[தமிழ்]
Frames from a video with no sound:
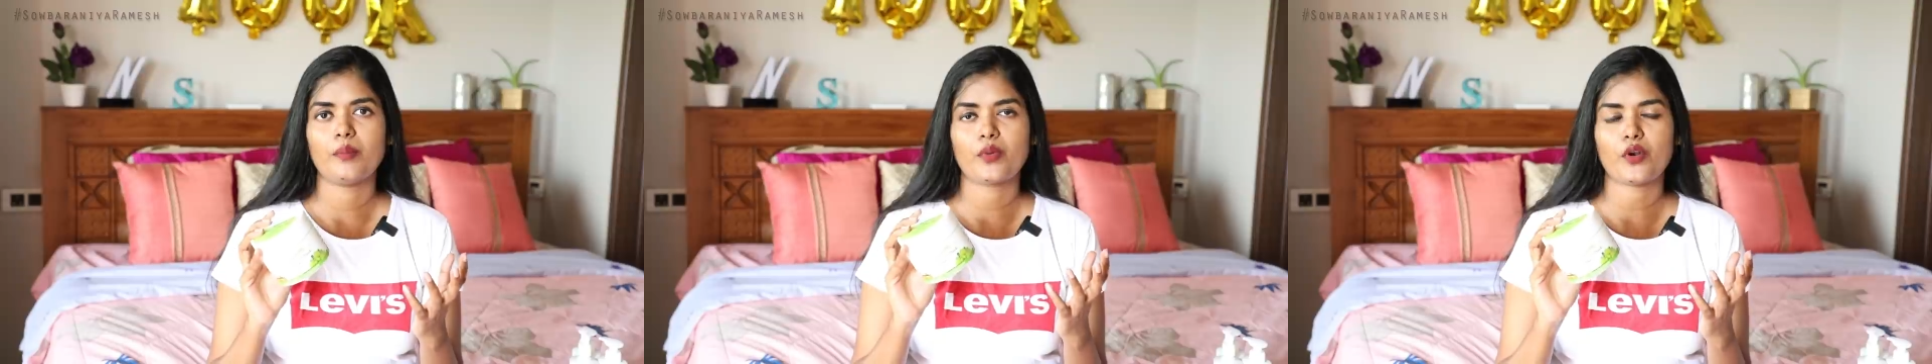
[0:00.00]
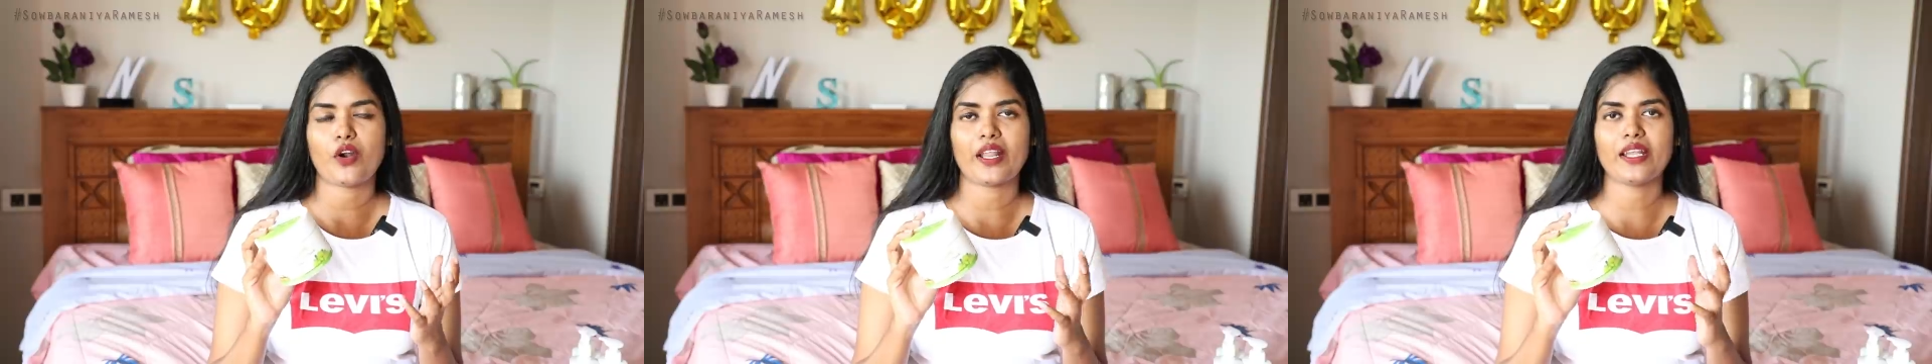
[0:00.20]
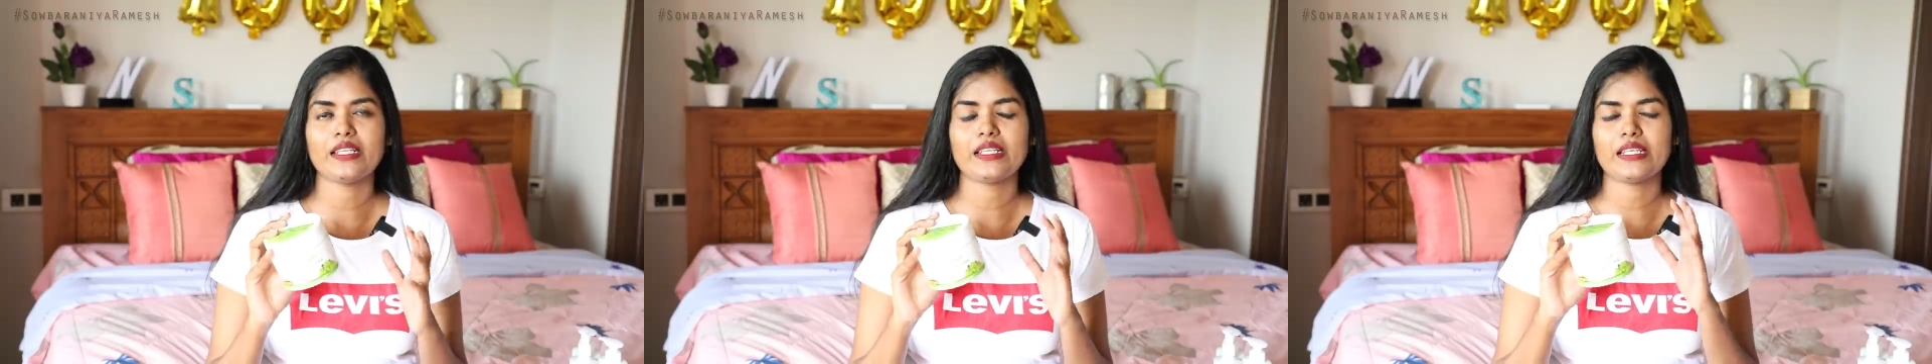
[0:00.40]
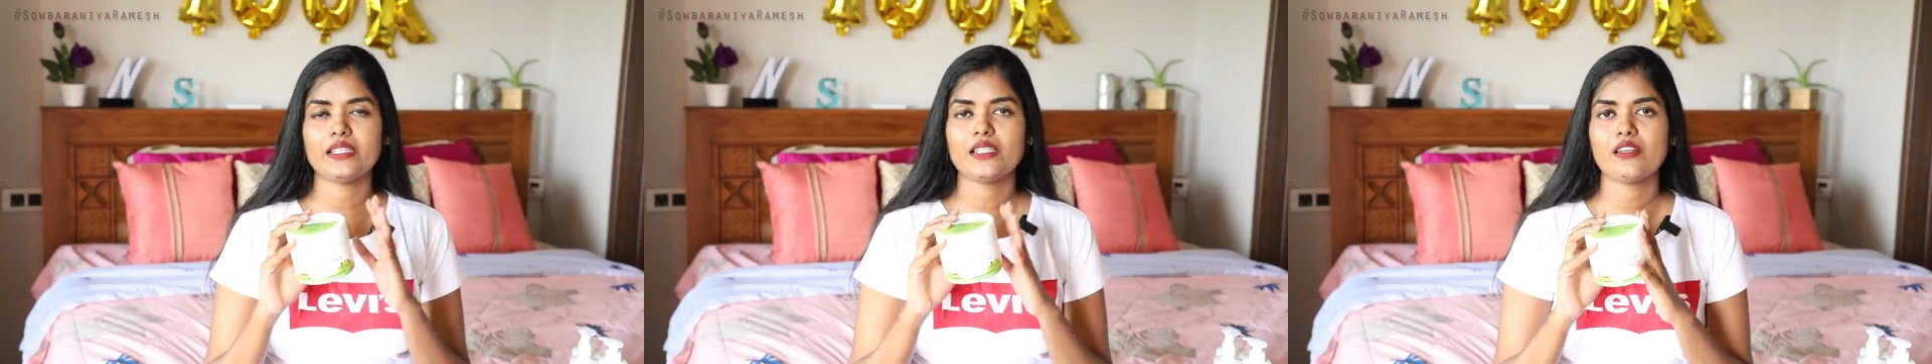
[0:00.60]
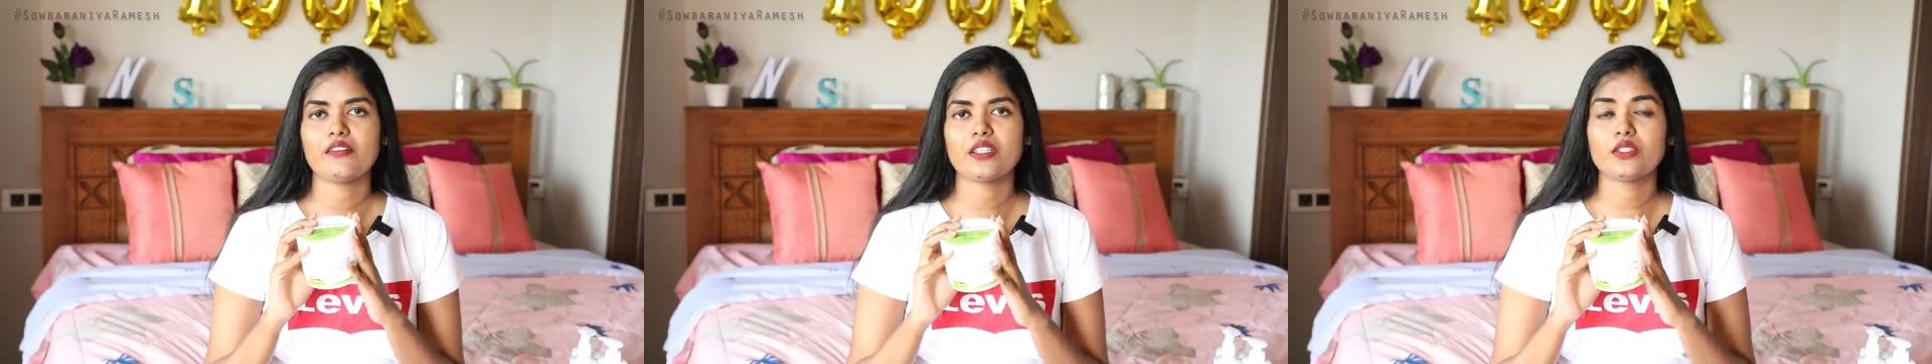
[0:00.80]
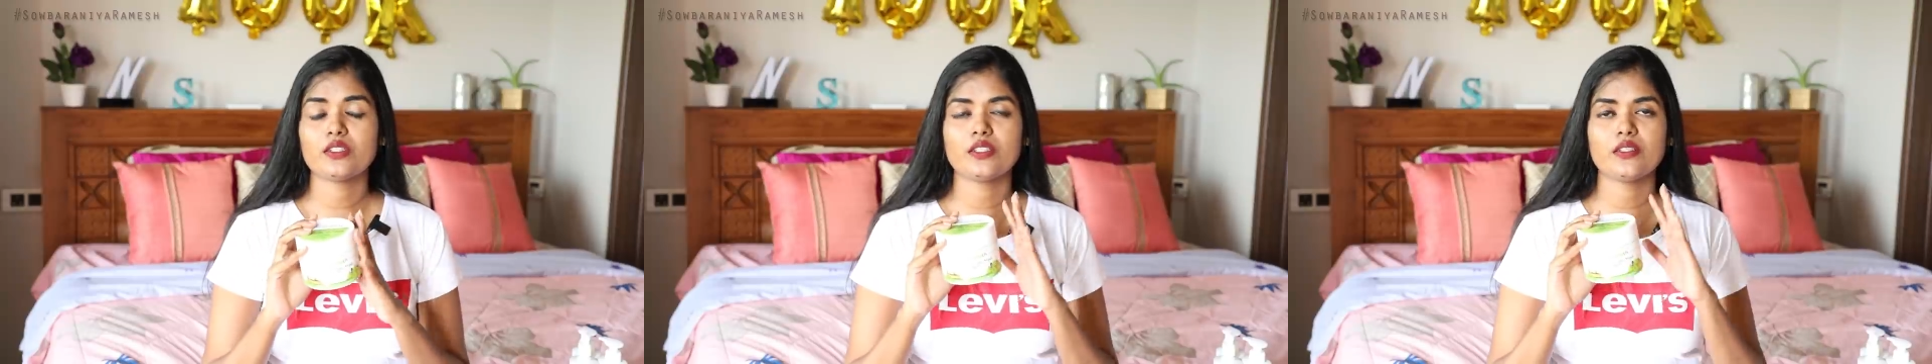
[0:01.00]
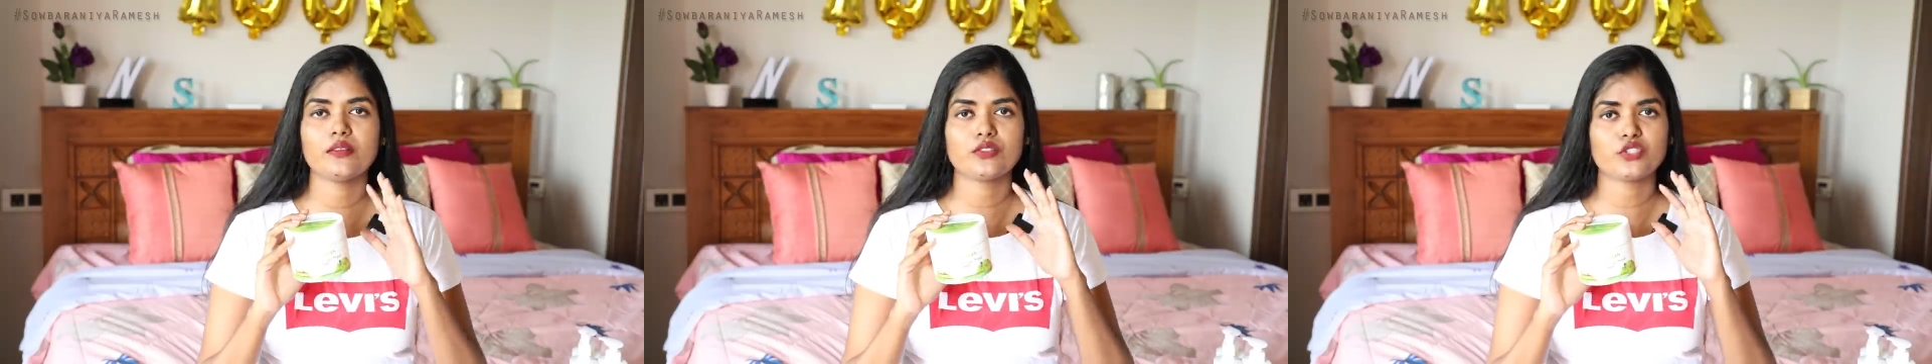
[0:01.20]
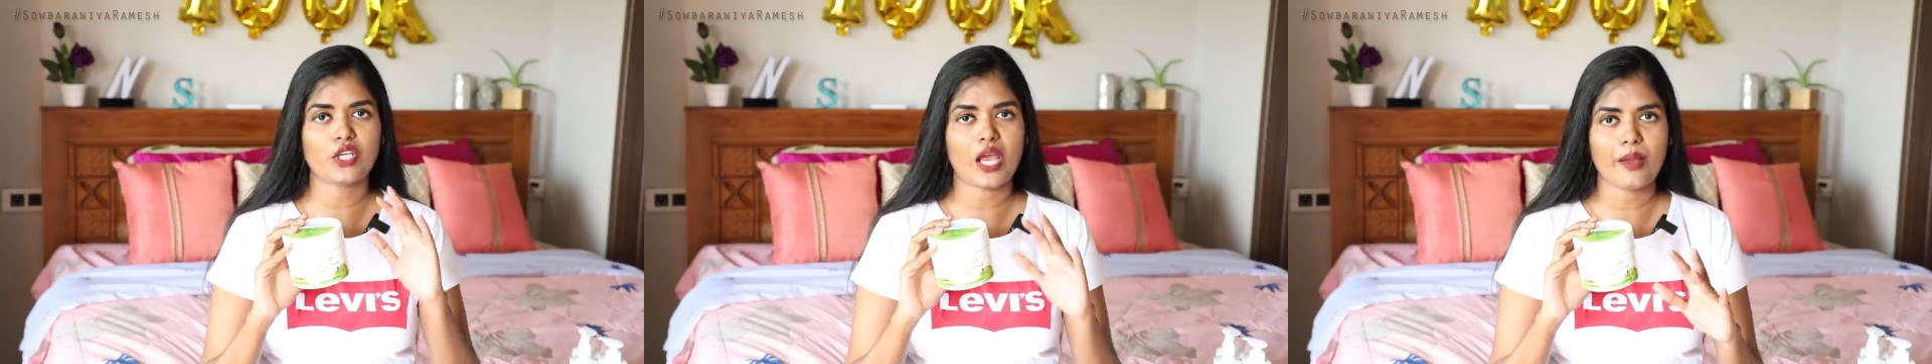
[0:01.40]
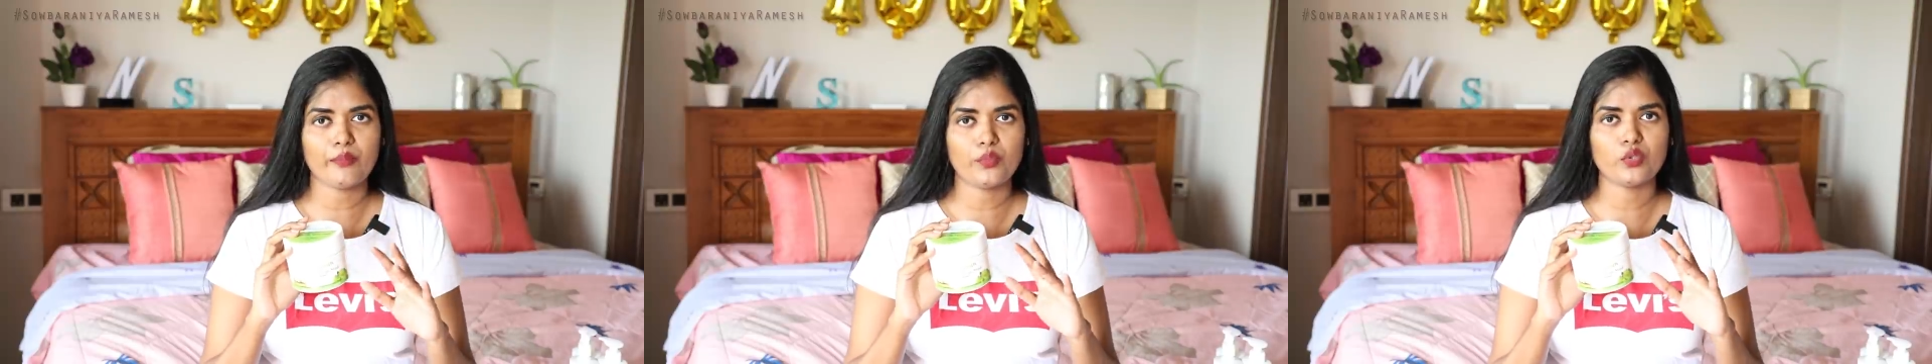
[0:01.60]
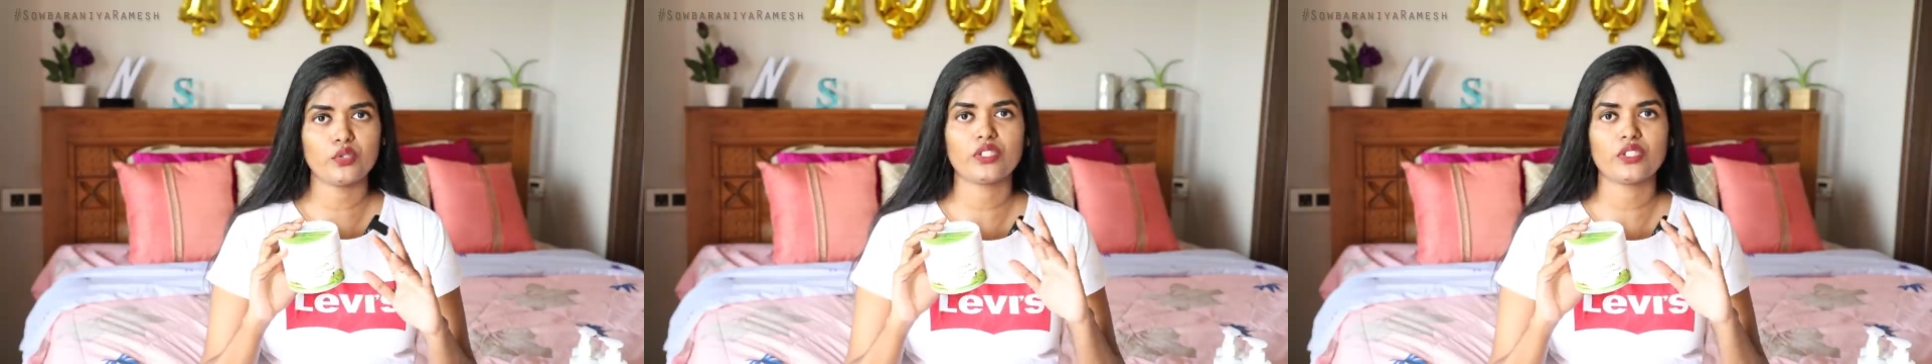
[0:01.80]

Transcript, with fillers: ப்ராடக்ட் இதில் வந்து ஷாம்பூ